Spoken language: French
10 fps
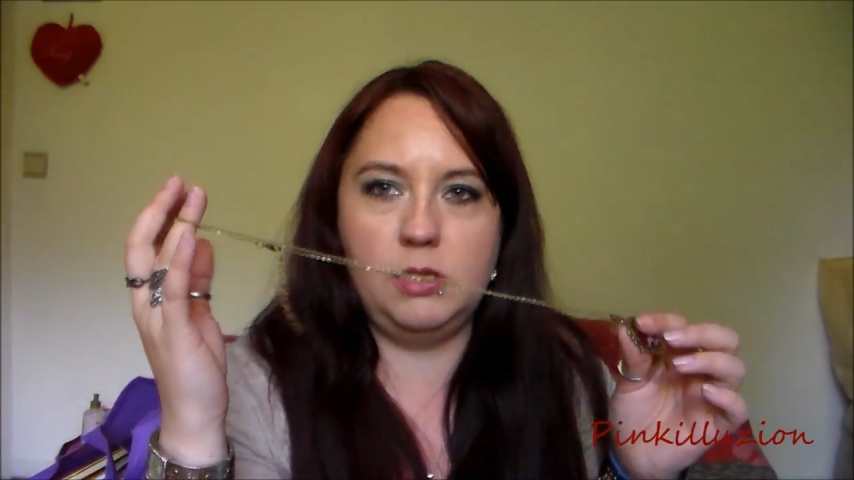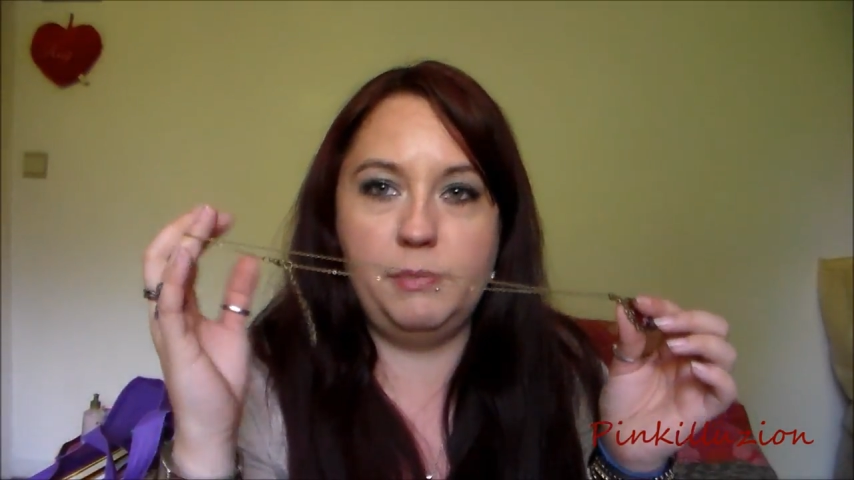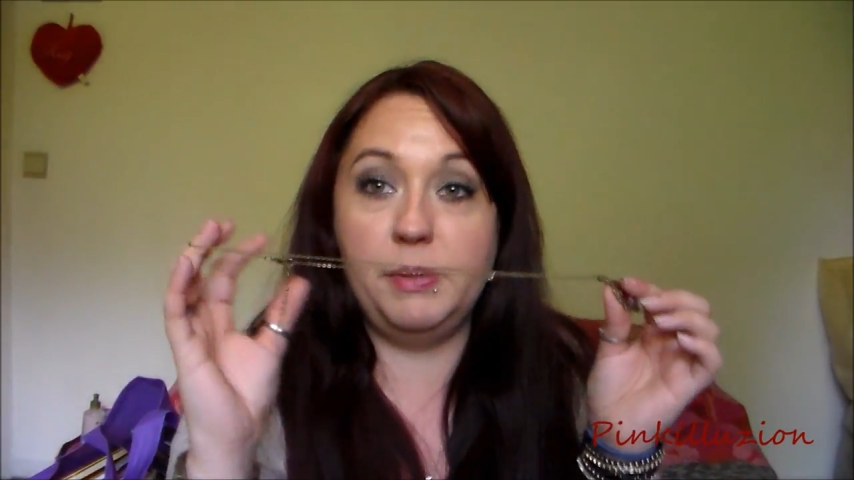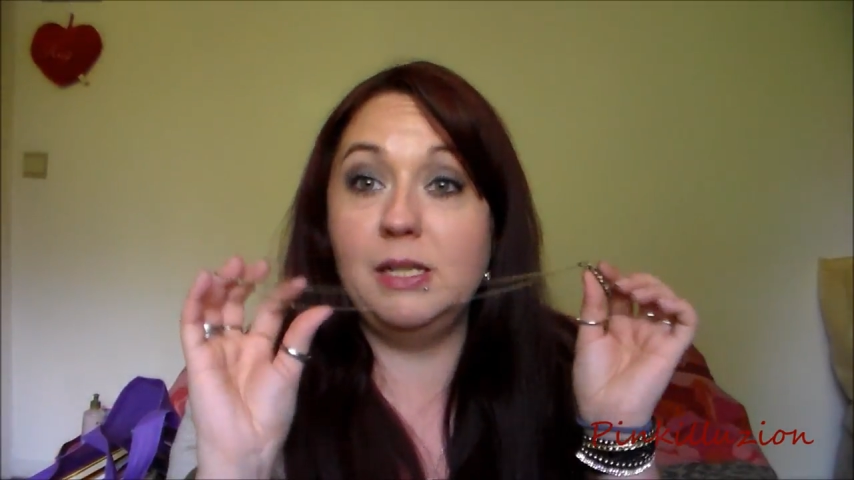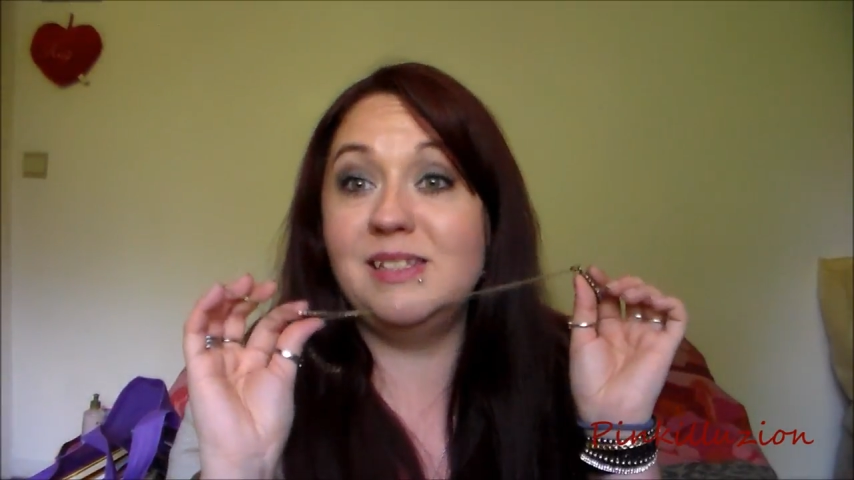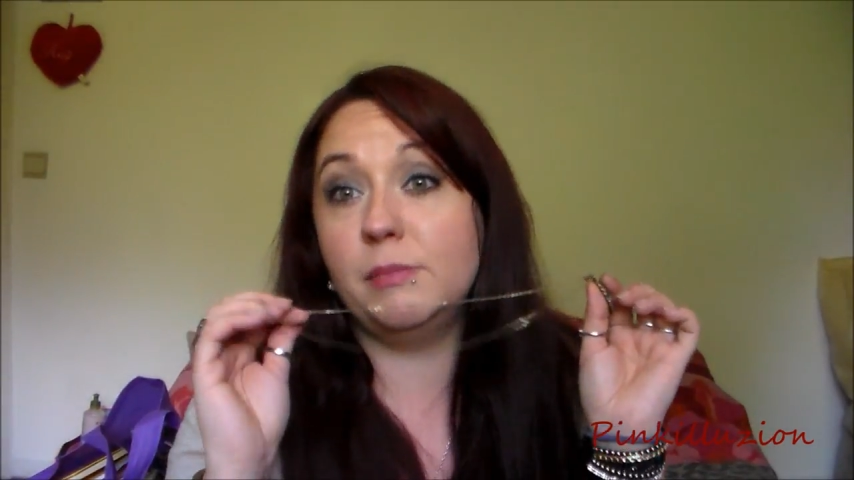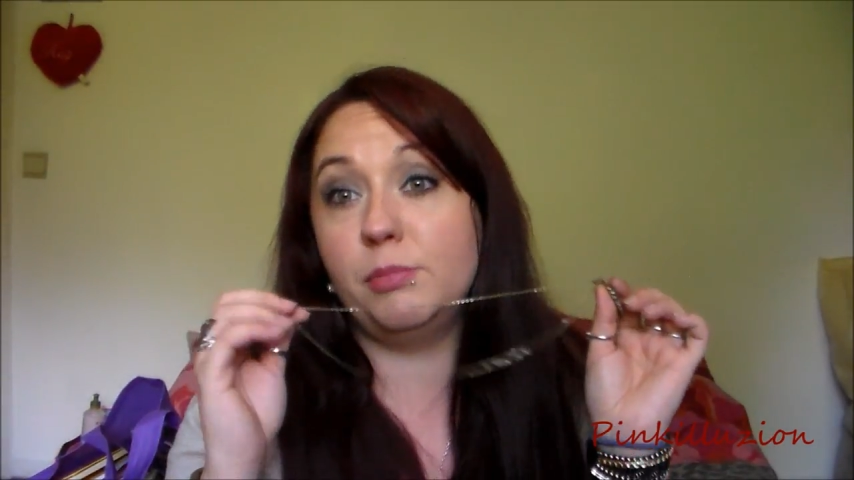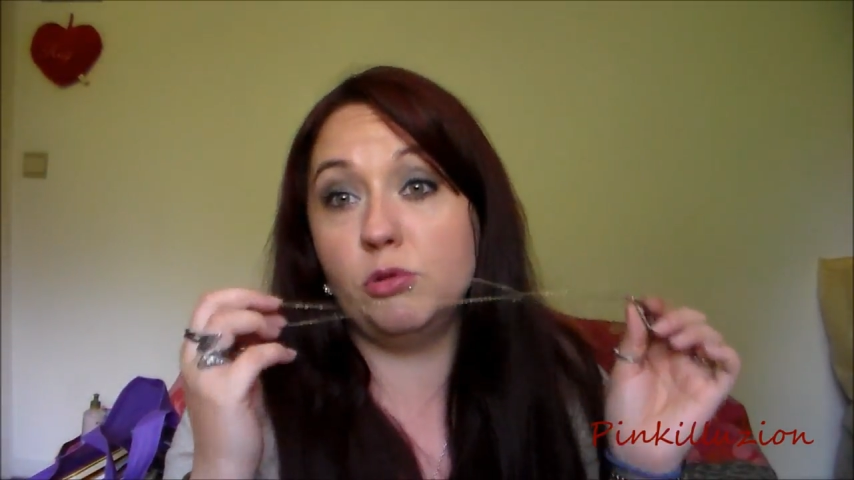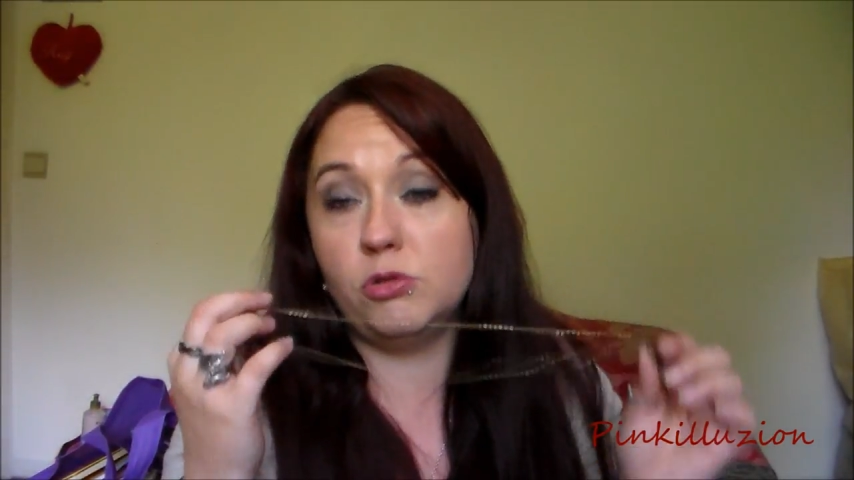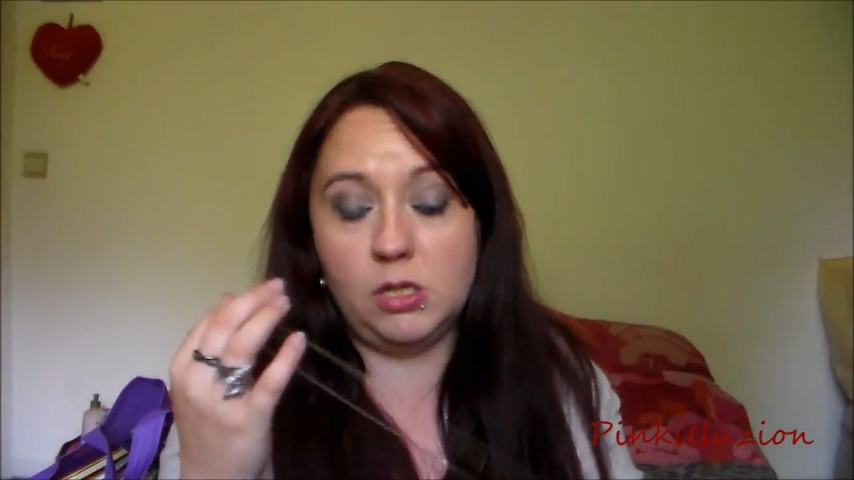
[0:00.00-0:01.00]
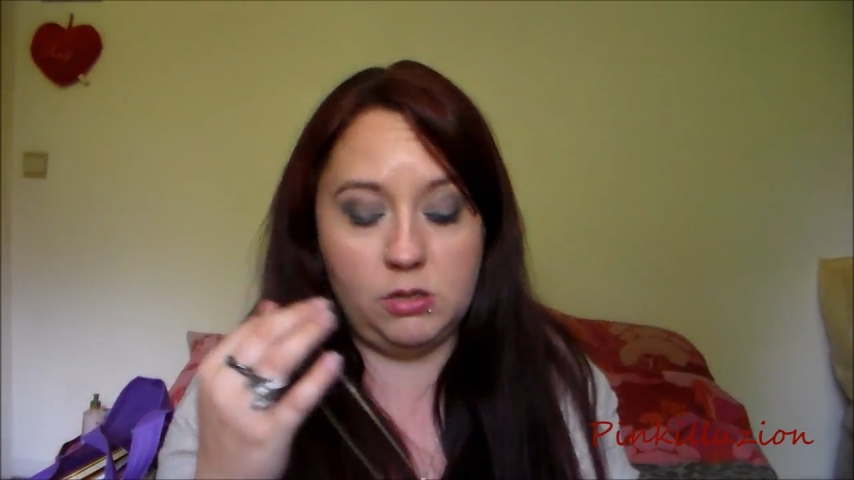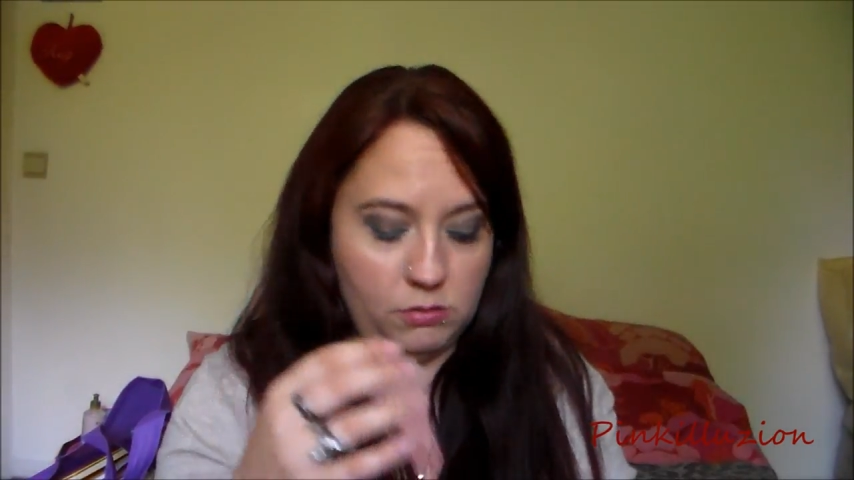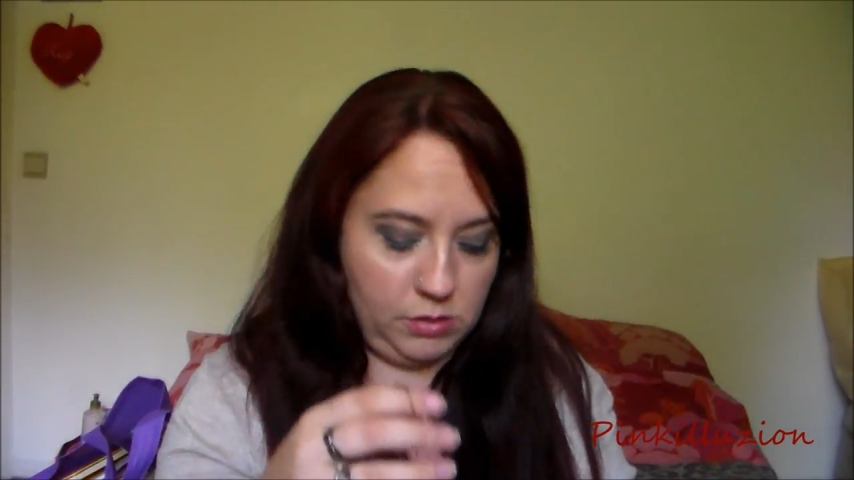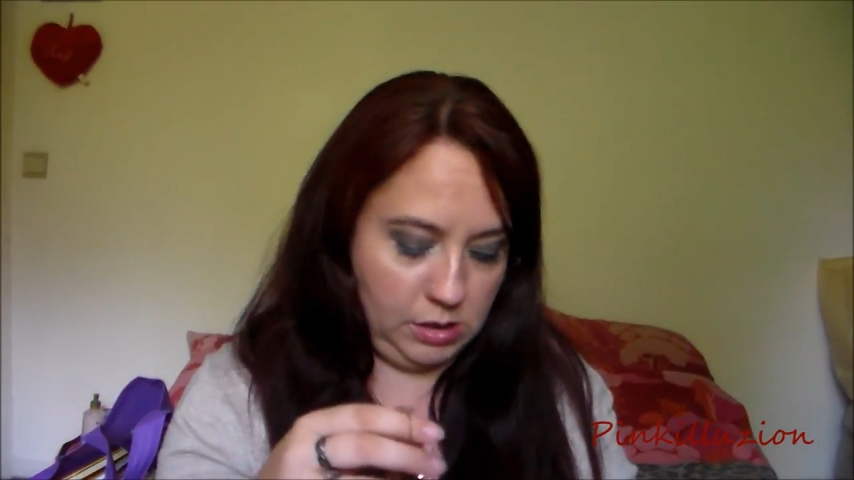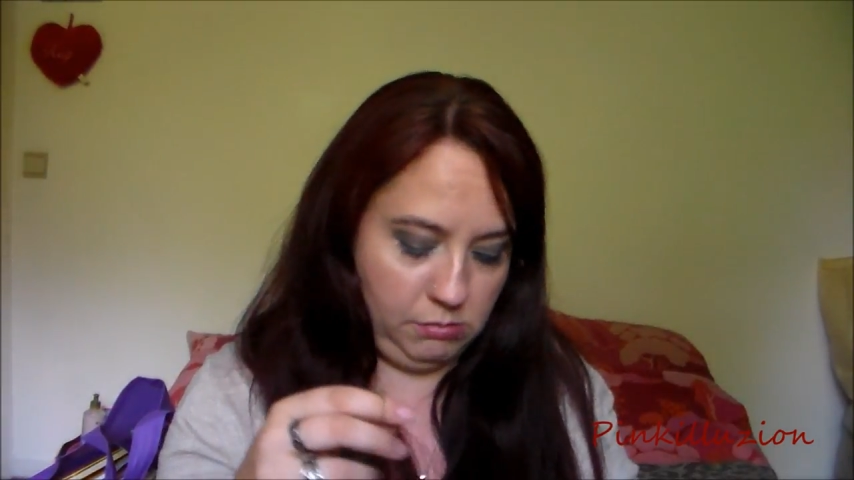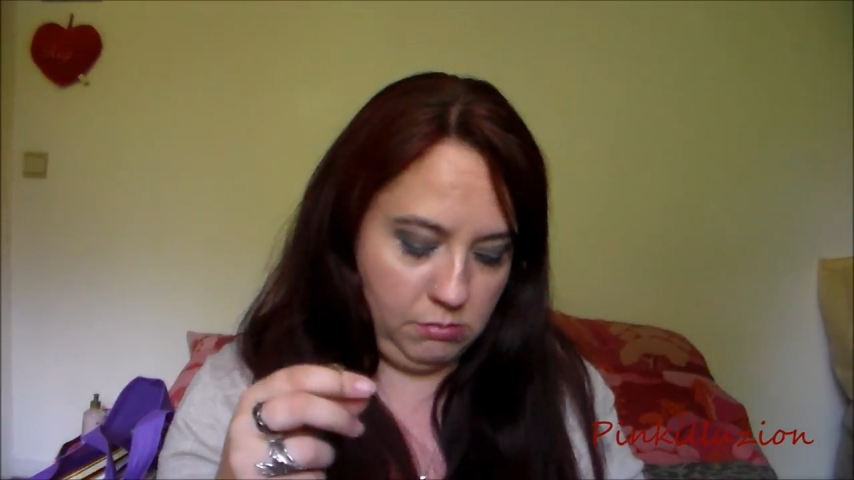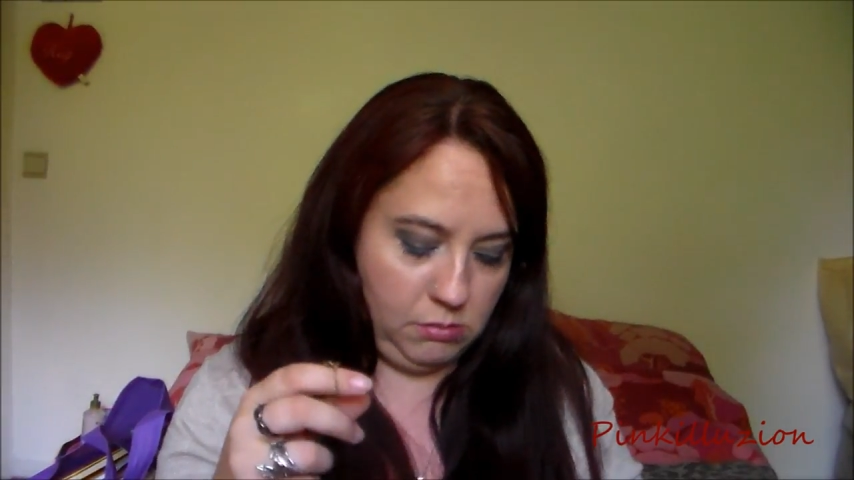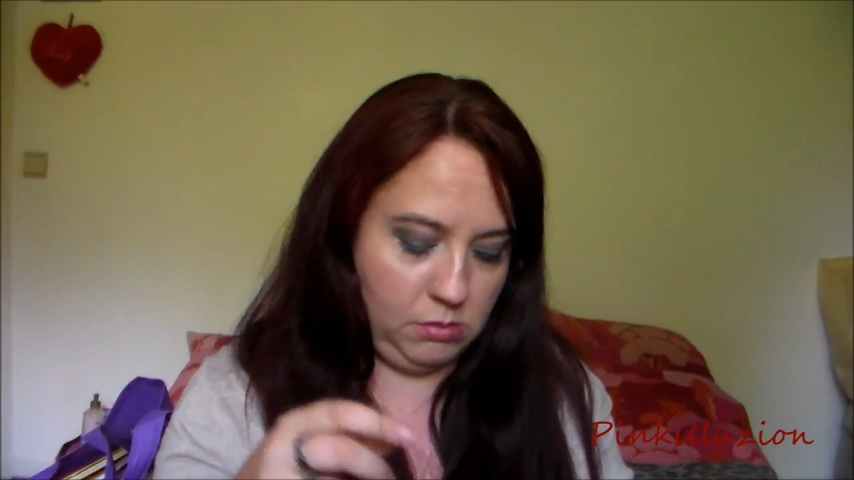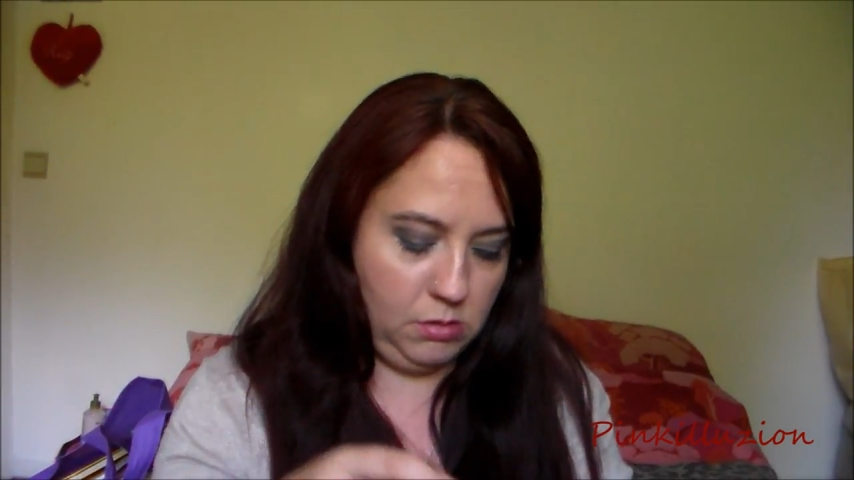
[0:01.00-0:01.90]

l'ai payé 75 centimes